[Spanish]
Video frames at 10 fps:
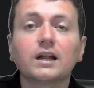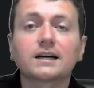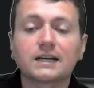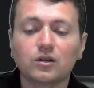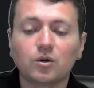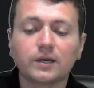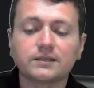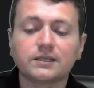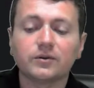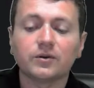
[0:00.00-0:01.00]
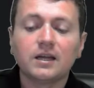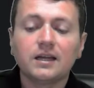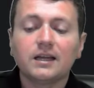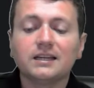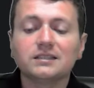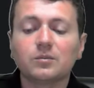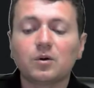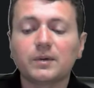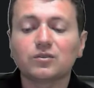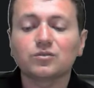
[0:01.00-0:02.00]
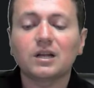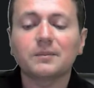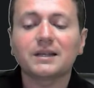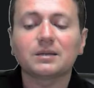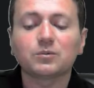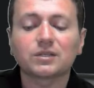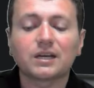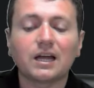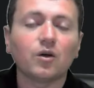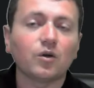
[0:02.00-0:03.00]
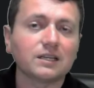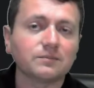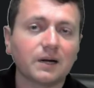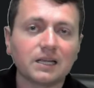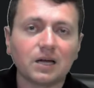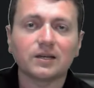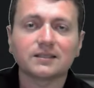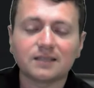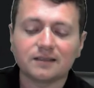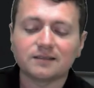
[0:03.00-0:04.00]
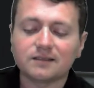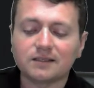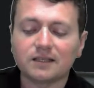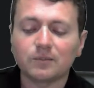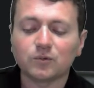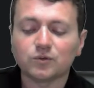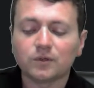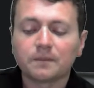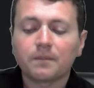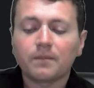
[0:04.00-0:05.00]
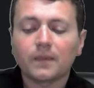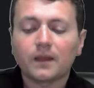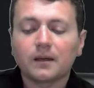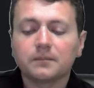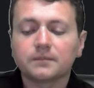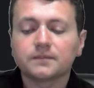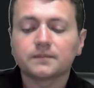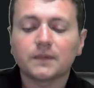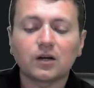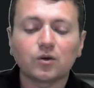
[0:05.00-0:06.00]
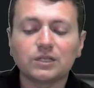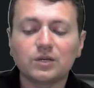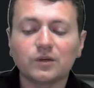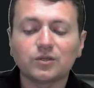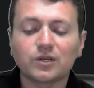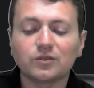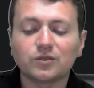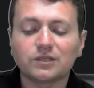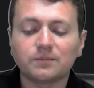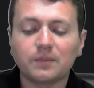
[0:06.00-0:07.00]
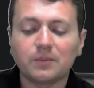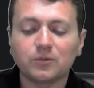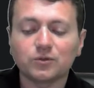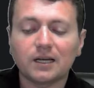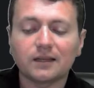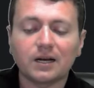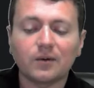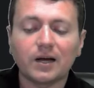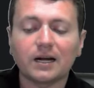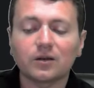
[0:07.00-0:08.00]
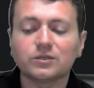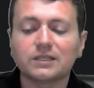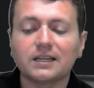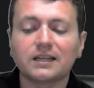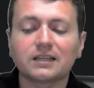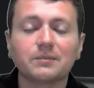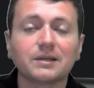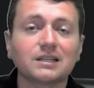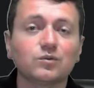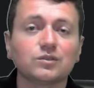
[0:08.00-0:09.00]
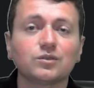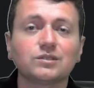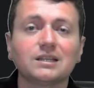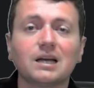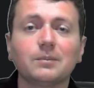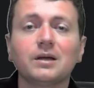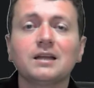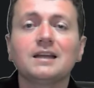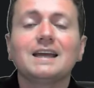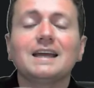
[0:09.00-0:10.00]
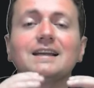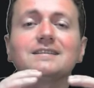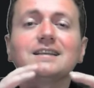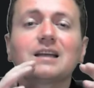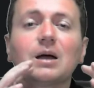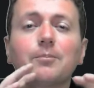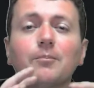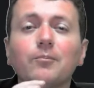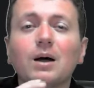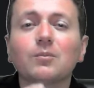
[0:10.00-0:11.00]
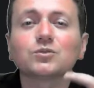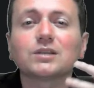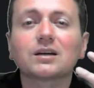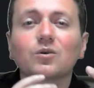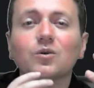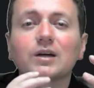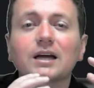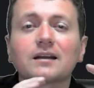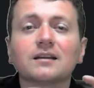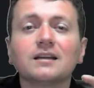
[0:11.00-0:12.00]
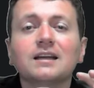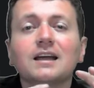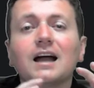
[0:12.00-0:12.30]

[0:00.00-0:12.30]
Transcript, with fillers: a un arreglo vacío. En este momento solamente hemos creado las variables que necesitamos. A continuación entonces vamos a trabajarlo ya directamente en nuestro setup. En el setup vamos a colocar